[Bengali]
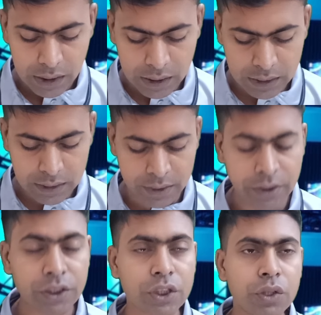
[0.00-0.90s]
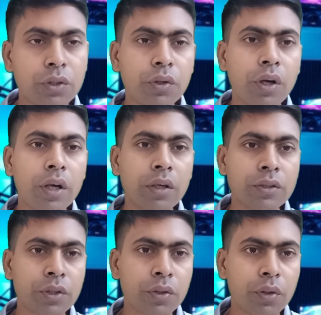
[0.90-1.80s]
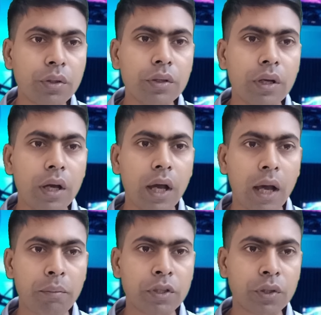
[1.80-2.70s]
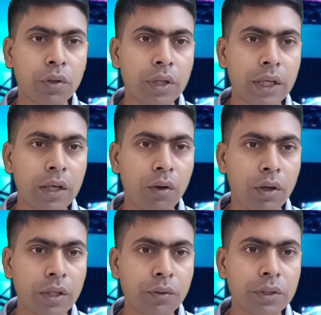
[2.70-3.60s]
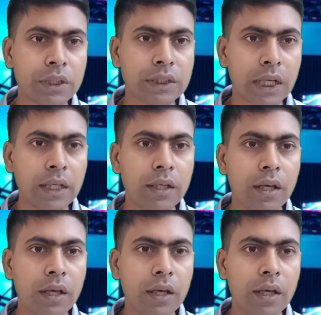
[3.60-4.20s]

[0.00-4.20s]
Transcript: এই রেজিস্ট্রেশন করার জন্য আমরা যখন এখানে লগ ইন করতে চাই